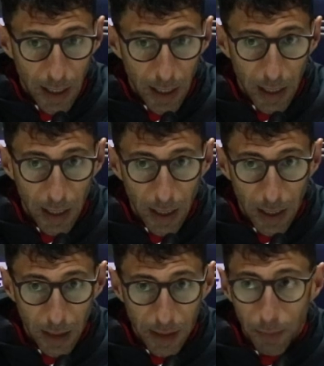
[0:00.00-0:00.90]
Eh,
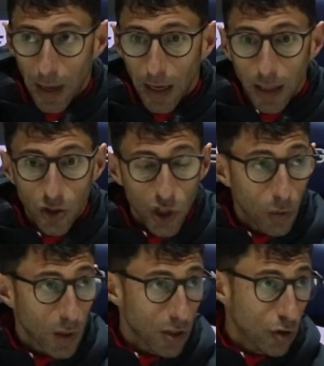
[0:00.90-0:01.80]
se parli di
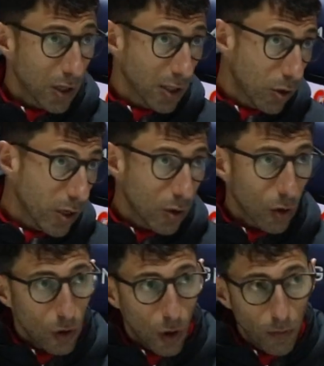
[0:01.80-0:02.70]
5-6 giocatori
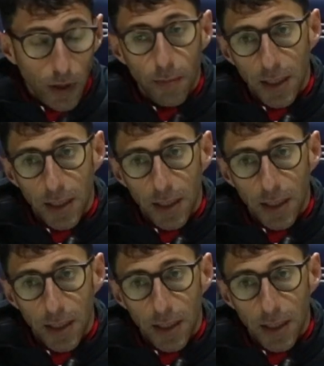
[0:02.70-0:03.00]
col Covid,